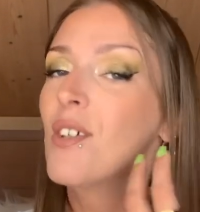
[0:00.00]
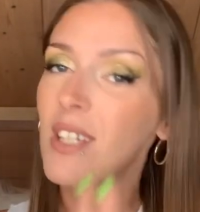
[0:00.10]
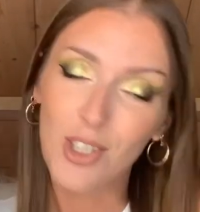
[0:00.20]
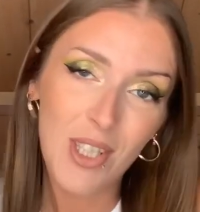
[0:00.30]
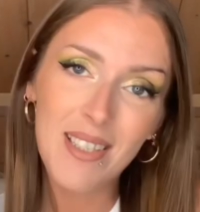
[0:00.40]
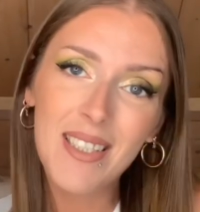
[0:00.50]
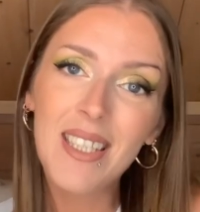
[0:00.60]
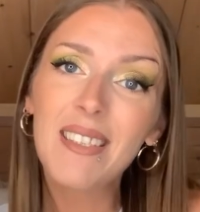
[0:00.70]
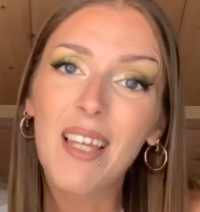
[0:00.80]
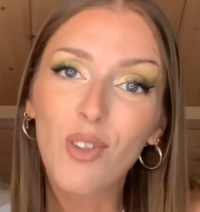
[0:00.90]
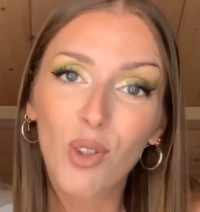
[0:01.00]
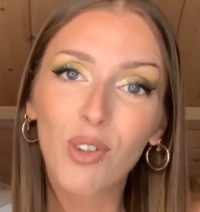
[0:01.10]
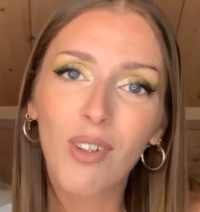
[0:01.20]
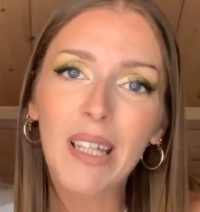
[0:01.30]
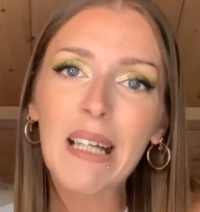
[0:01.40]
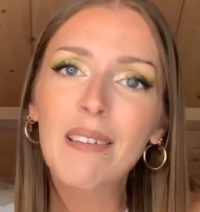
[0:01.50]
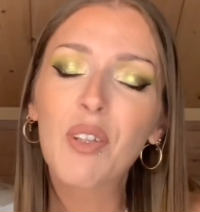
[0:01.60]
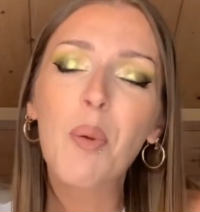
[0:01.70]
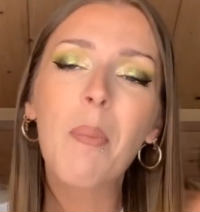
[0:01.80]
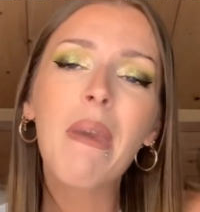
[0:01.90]
Je l'ai dit, il y a d'autres teintes,
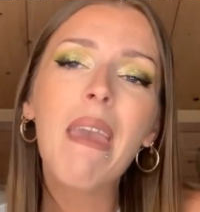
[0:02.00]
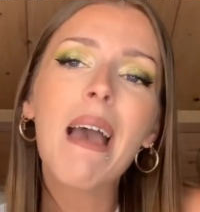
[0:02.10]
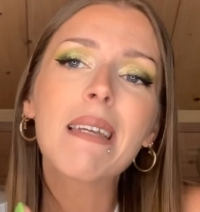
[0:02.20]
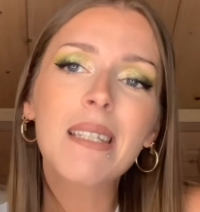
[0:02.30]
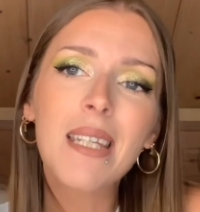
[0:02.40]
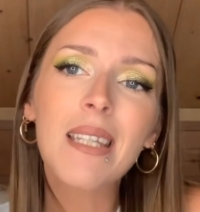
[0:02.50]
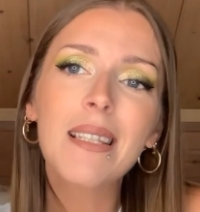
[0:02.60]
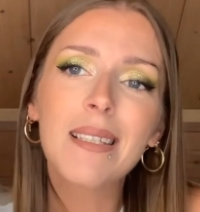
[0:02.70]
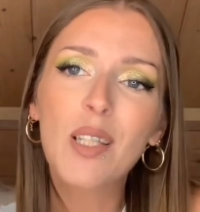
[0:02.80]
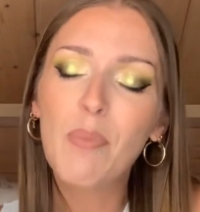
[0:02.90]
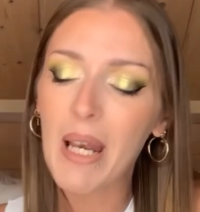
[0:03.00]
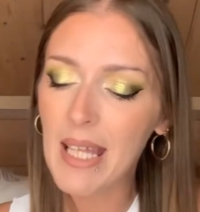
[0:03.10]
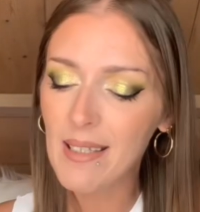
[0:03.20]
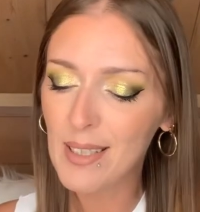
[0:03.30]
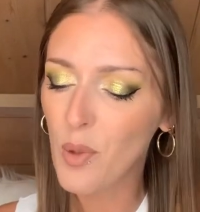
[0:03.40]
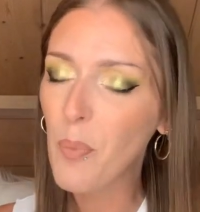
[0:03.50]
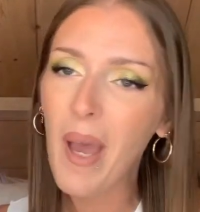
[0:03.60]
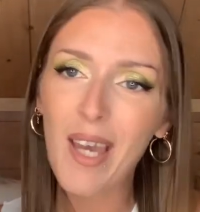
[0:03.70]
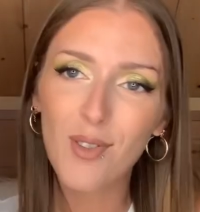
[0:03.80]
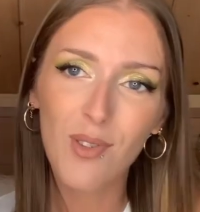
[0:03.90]
mais acheter cette palette et ne
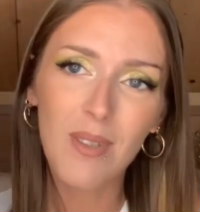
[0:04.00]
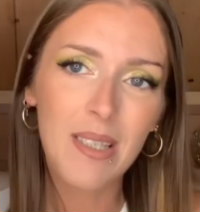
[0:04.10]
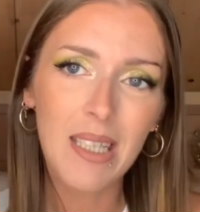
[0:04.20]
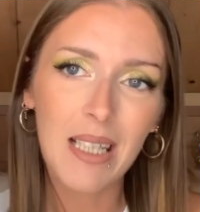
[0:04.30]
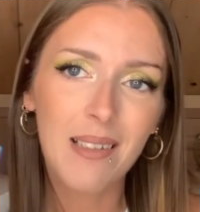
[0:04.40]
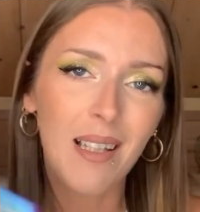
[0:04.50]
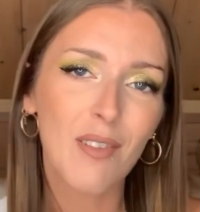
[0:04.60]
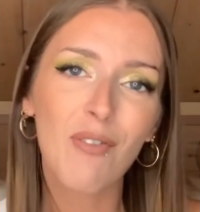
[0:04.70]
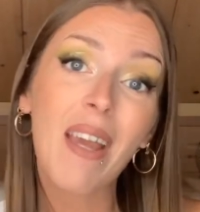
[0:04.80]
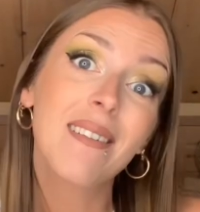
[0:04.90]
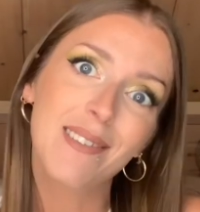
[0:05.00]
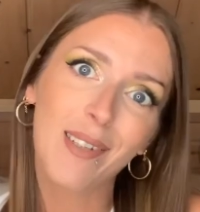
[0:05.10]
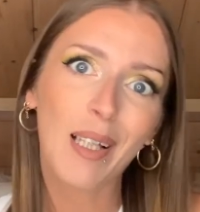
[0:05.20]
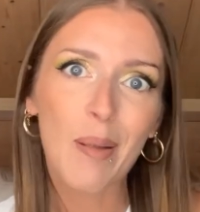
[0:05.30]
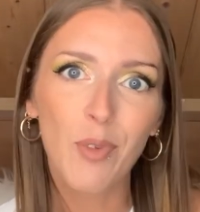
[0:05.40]
pas utiliser les teintes vertes, serait quand même